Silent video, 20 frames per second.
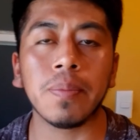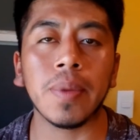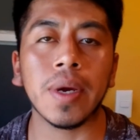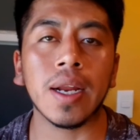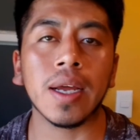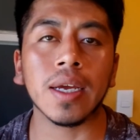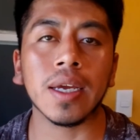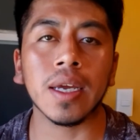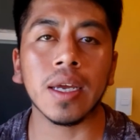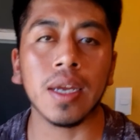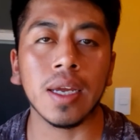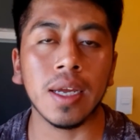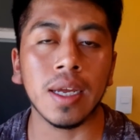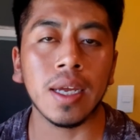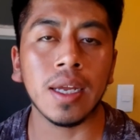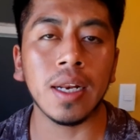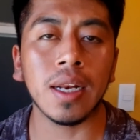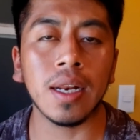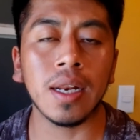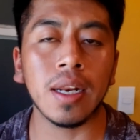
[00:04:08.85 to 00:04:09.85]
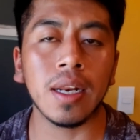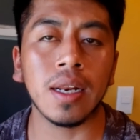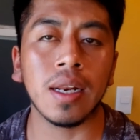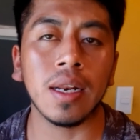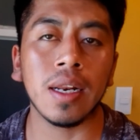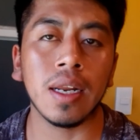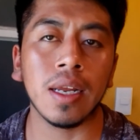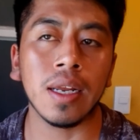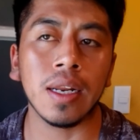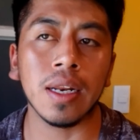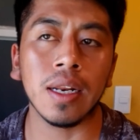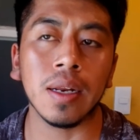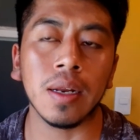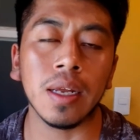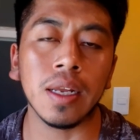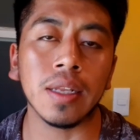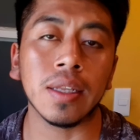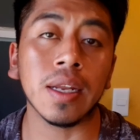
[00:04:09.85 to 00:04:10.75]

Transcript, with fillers: para que el,